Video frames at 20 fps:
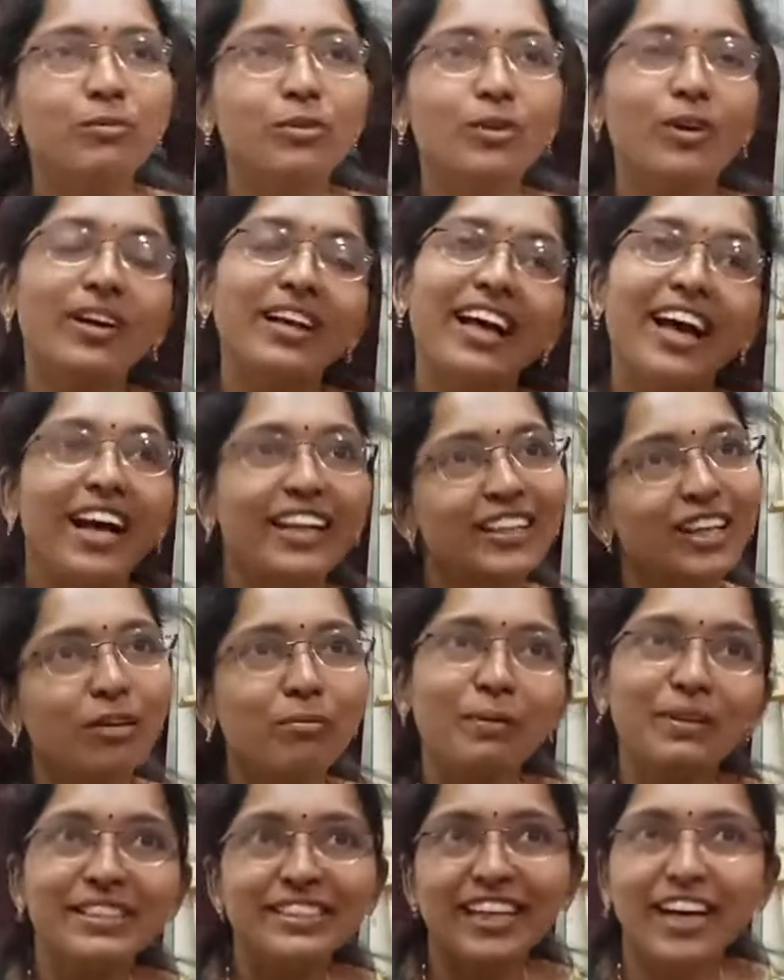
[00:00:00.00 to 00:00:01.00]
ஸோ நான்
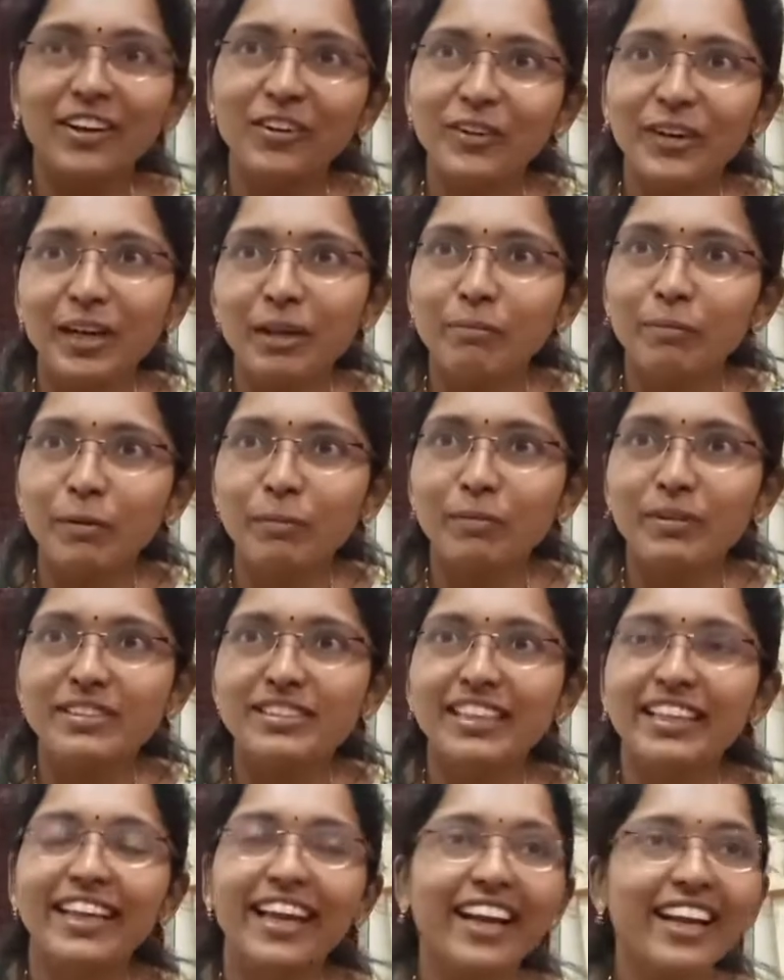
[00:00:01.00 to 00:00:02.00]
அதுக்கப்புறம் சாரு கிட்ட போய்
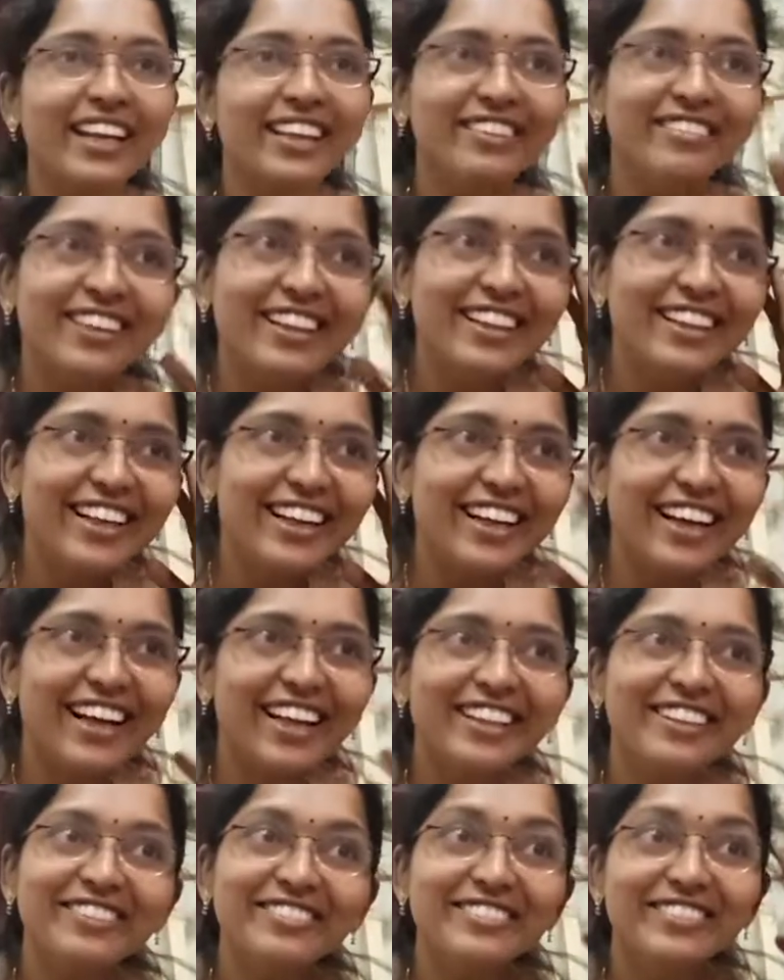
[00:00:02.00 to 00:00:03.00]
பேசினேன் எனக்கு வந்த
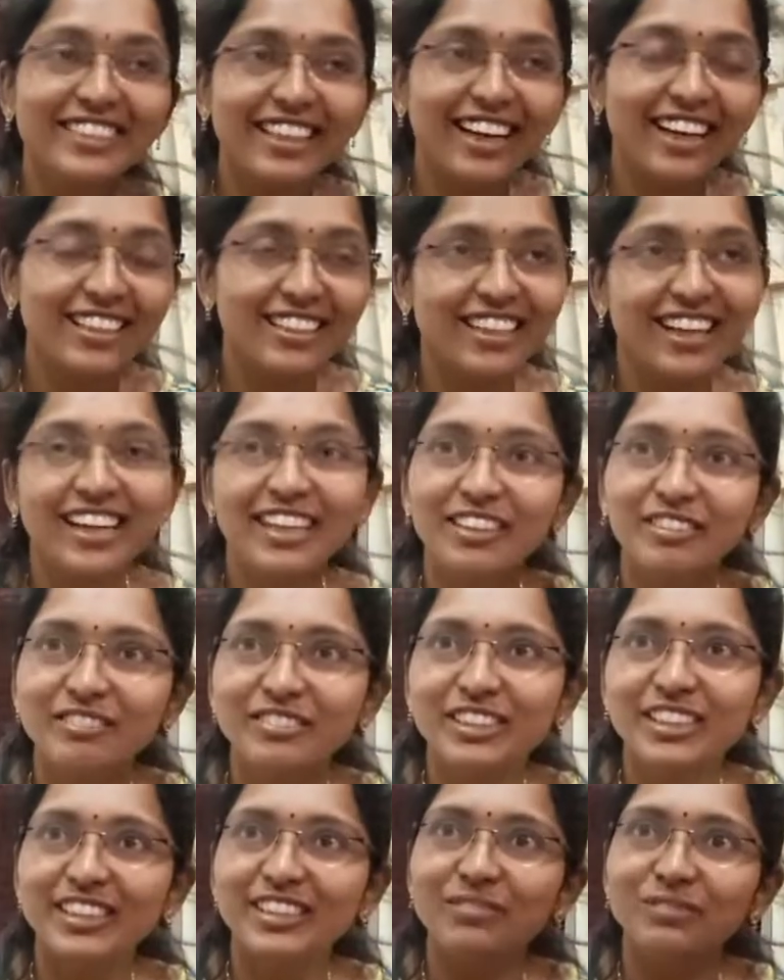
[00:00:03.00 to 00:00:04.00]
கதவு க
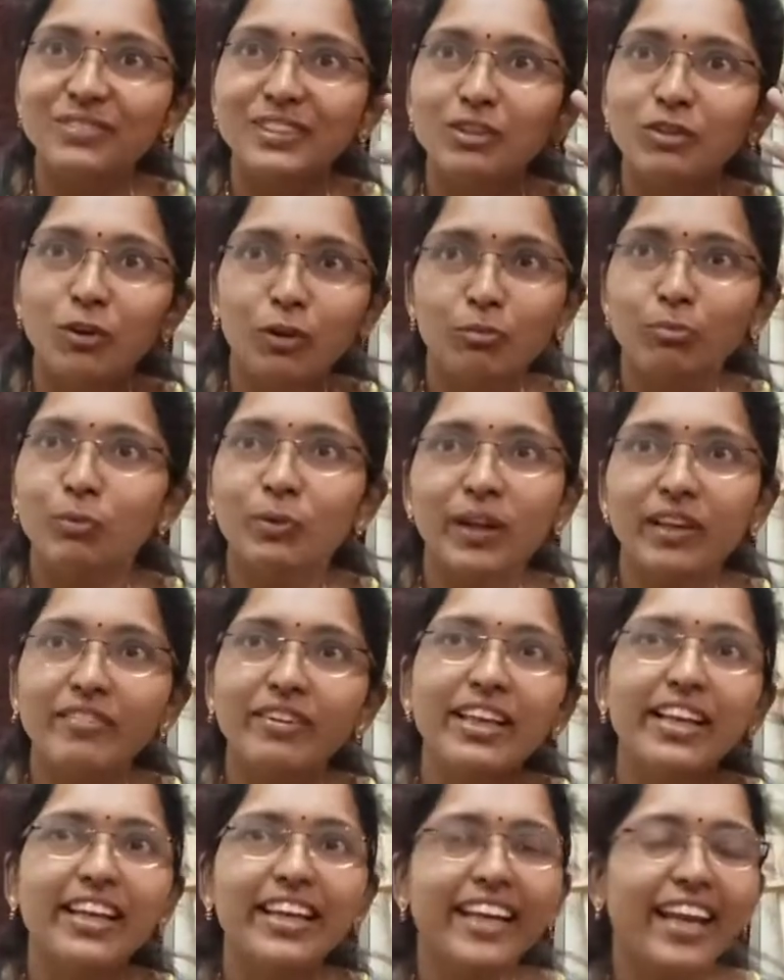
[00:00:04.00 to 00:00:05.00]
கனவு ஒரு
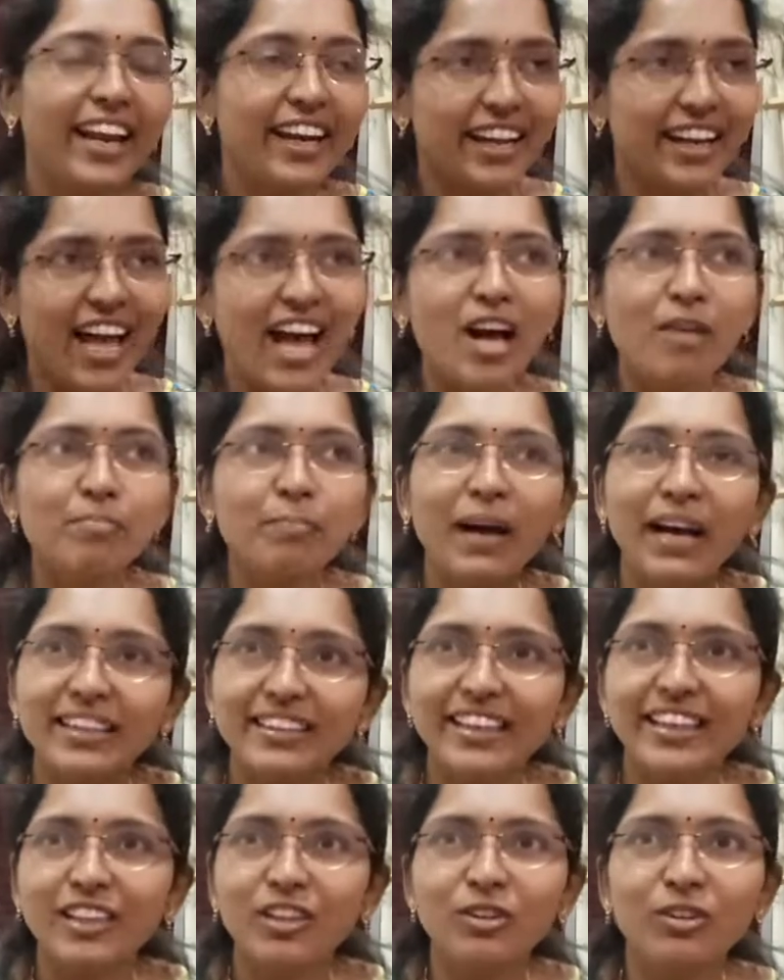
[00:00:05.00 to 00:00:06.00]
புனைவு இல்லை என் நான்
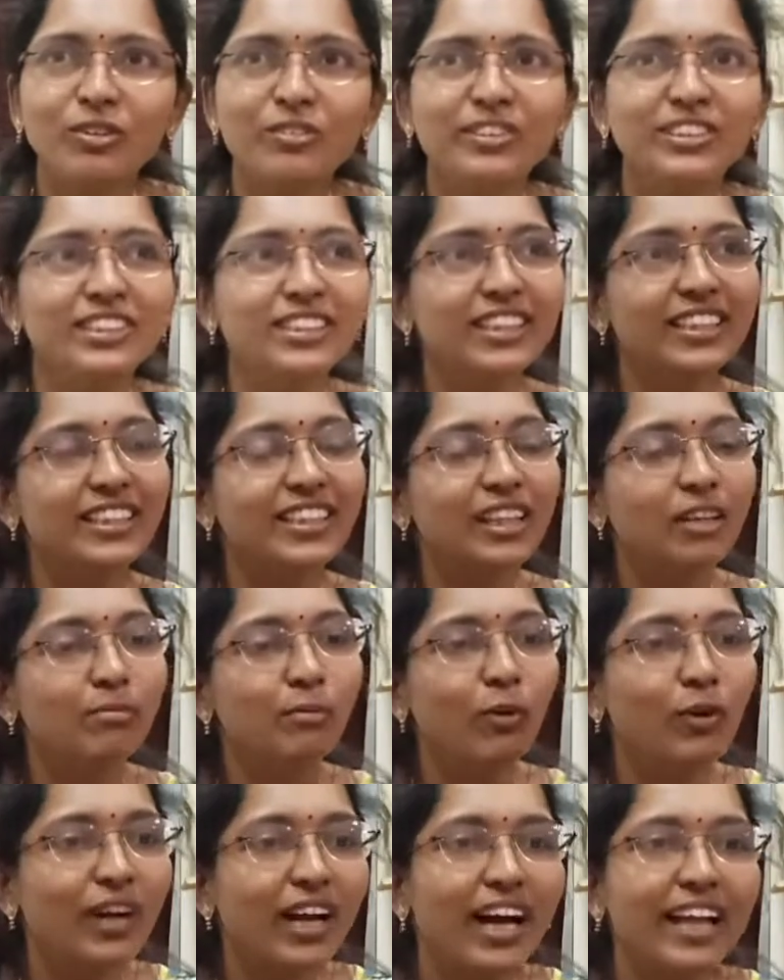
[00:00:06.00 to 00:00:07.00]
பார்த்த ஏதோ ஒரு விஷயத்த
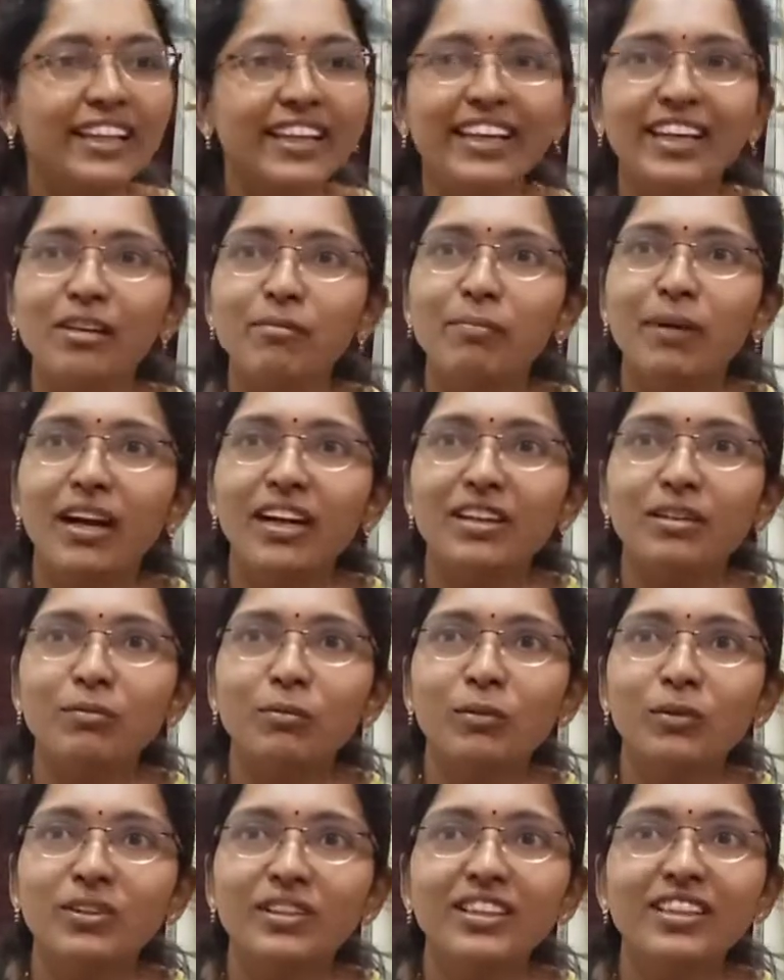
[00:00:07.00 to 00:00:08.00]
நம்ம ஒரு கதையில்
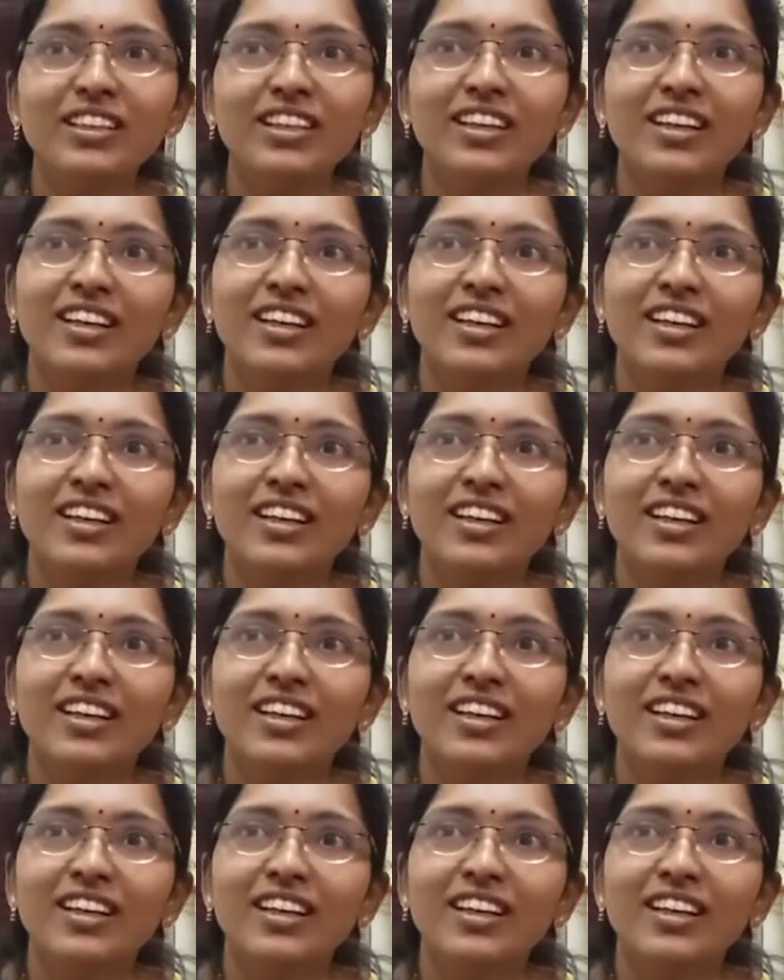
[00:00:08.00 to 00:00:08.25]
பார்க்கும்போது